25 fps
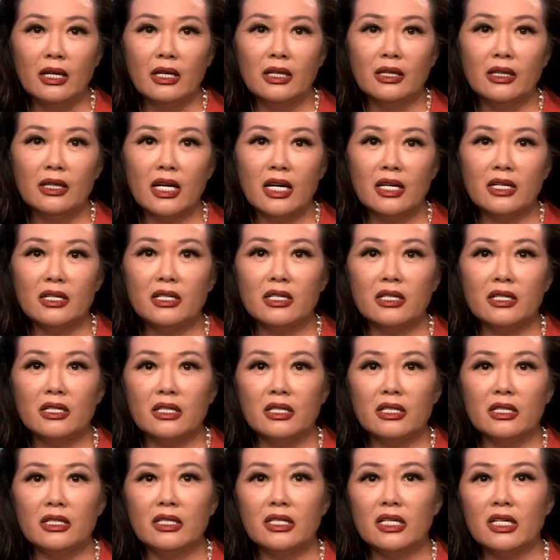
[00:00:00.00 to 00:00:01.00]
但
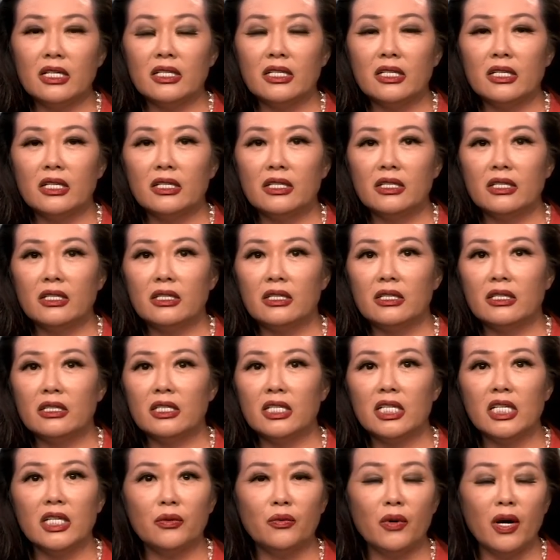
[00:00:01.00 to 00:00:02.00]
是这些
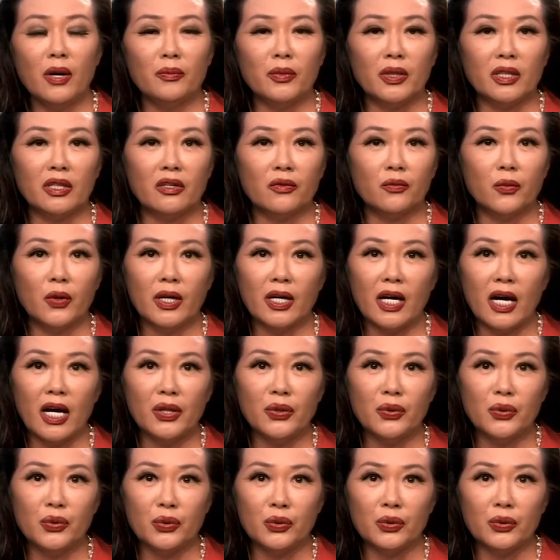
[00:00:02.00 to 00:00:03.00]
七万名的慰安
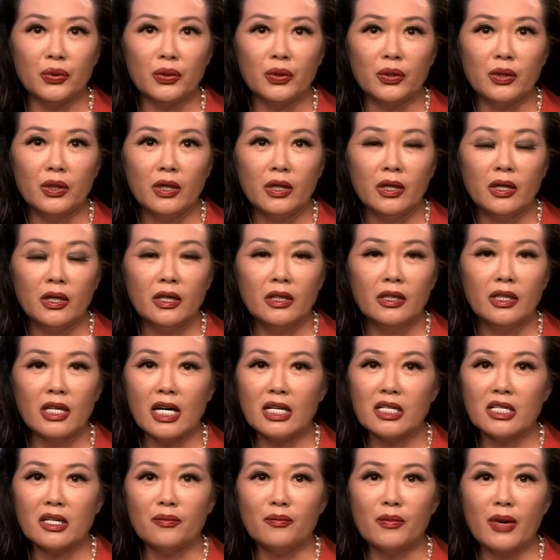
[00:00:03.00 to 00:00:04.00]
女，带
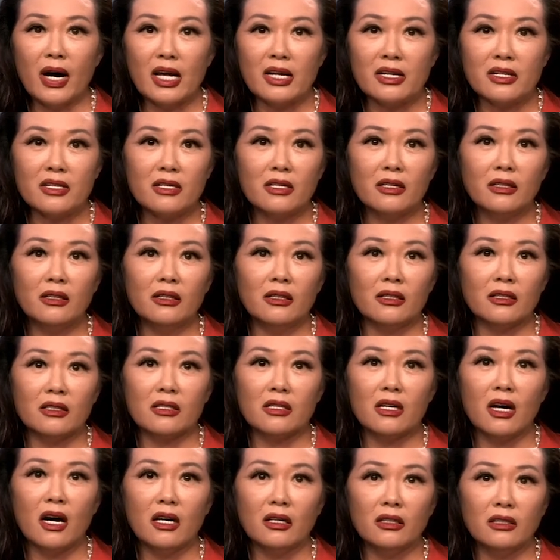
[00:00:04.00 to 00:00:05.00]
着满身的
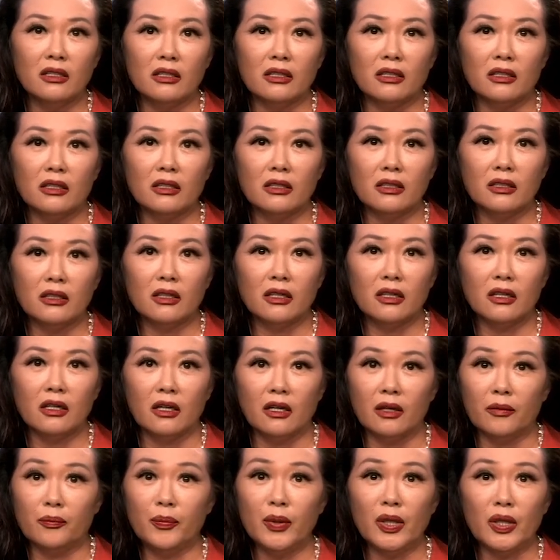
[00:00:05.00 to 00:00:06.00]
苍蝇。
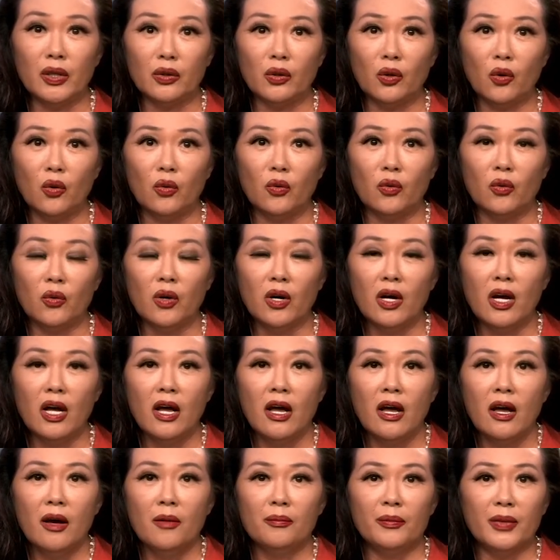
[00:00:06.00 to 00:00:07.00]
和病痛
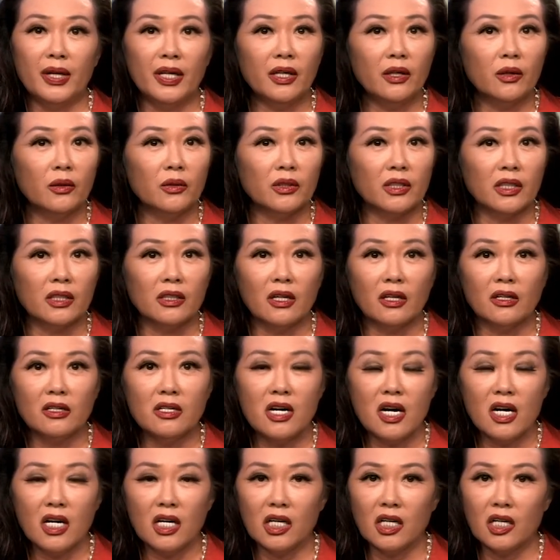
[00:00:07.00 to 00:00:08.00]
没有得到
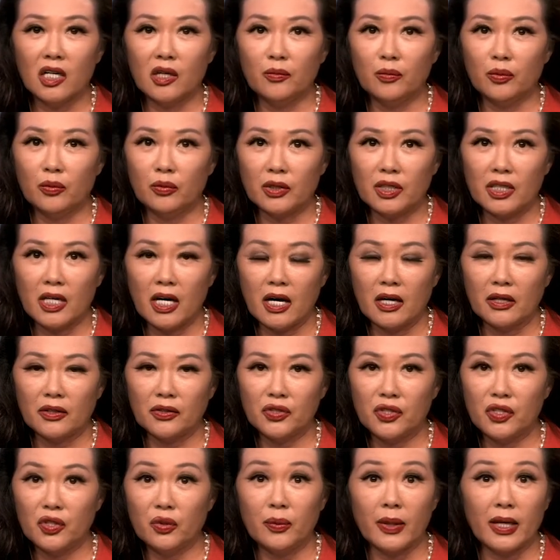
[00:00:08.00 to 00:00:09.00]
任何补偿
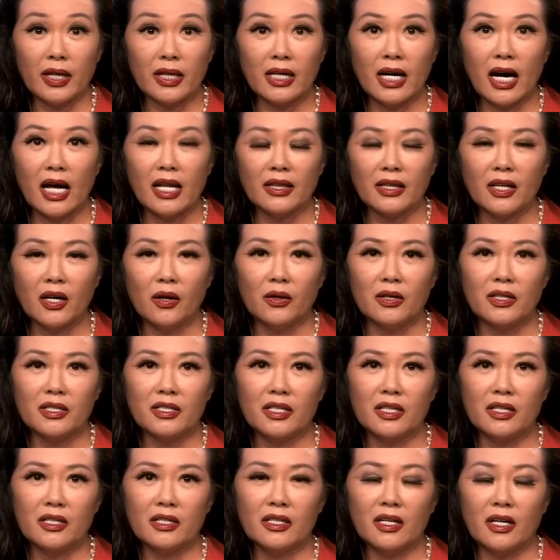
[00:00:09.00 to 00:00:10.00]
就被赶到了
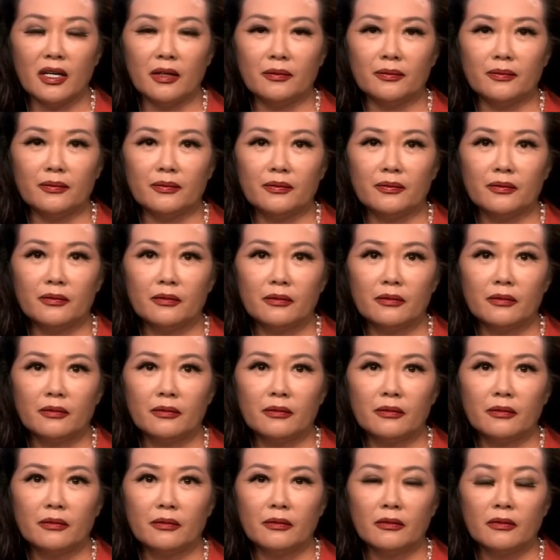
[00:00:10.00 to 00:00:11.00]
街上，
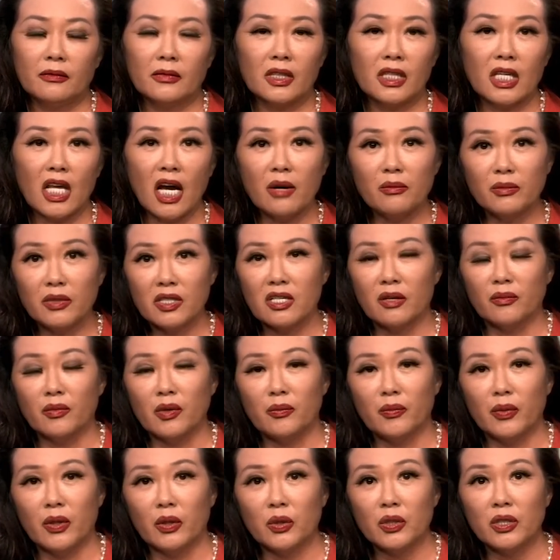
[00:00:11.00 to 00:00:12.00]
他们怎么
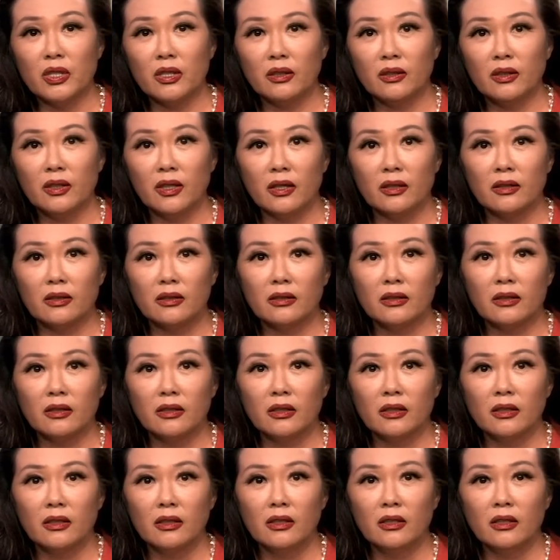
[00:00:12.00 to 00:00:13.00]
谋生呢？
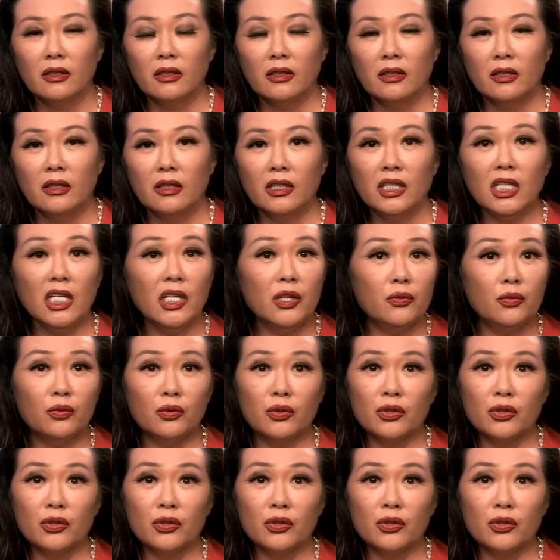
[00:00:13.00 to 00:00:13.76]
一无